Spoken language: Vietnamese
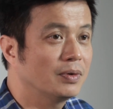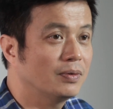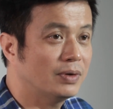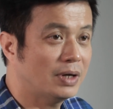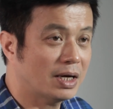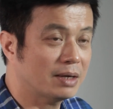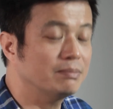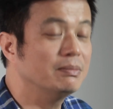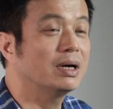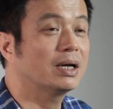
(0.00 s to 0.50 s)

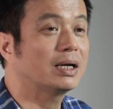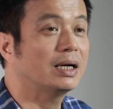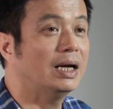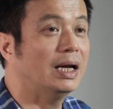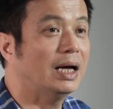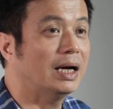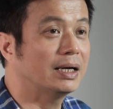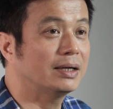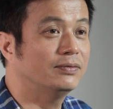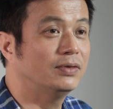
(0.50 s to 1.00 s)
đặc biệt
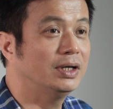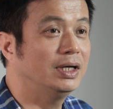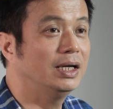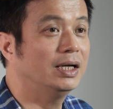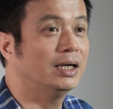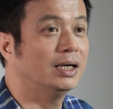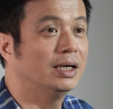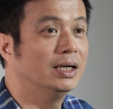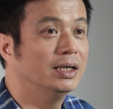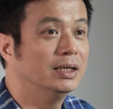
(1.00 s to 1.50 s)
là vấn
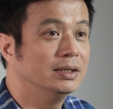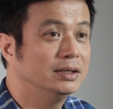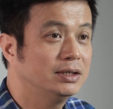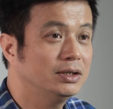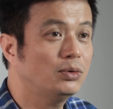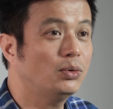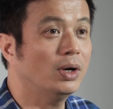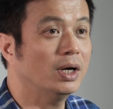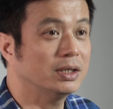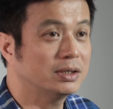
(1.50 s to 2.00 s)
đề
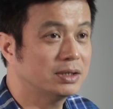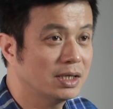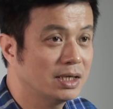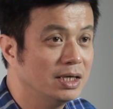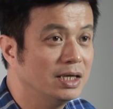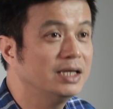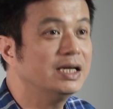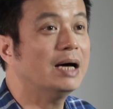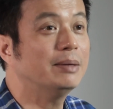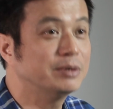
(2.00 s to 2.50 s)
sức khỏe sinh
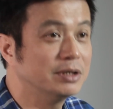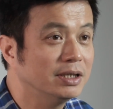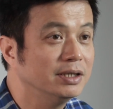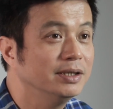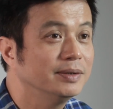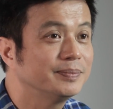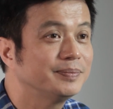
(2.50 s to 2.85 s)
lý nam giới.